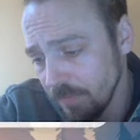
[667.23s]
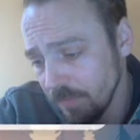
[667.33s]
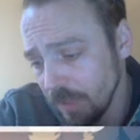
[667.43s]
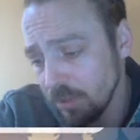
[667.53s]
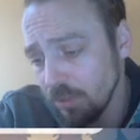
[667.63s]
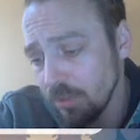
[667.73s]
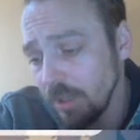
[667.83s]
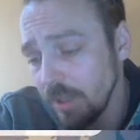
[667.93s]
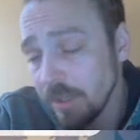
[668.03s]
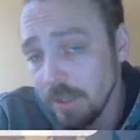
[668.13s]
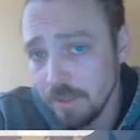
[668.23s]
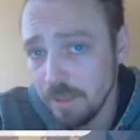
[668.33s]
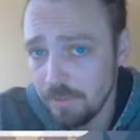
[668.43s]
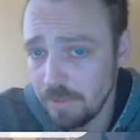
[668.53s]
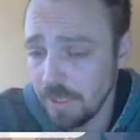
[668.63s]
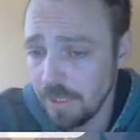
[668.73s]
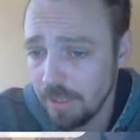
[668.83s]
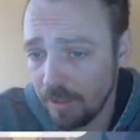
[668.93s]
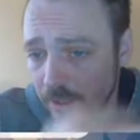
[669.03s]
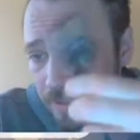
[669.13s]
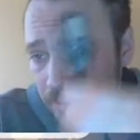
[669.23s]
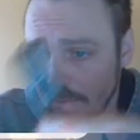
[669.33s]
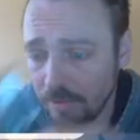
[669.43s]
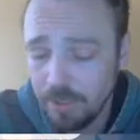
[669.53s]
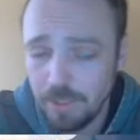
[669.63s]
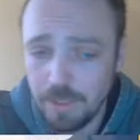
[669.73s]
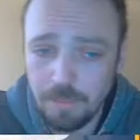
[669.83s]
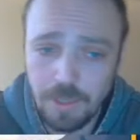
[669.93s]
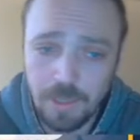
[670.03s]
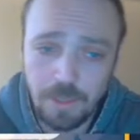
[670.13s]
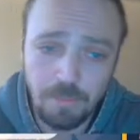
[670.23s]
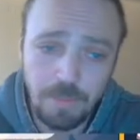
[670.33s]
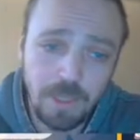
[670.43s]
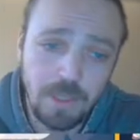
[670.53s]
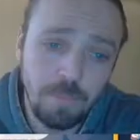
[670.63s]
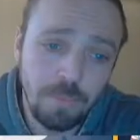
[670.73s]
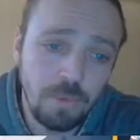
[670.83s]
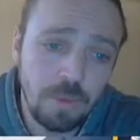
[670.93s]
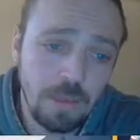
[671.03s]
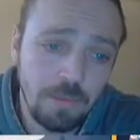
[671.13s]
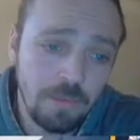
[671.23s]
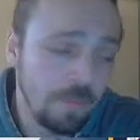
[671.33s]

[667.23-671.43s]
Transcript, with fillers: Arduino, да, всяких разных вот этих мини-компьютеров. Мини, мини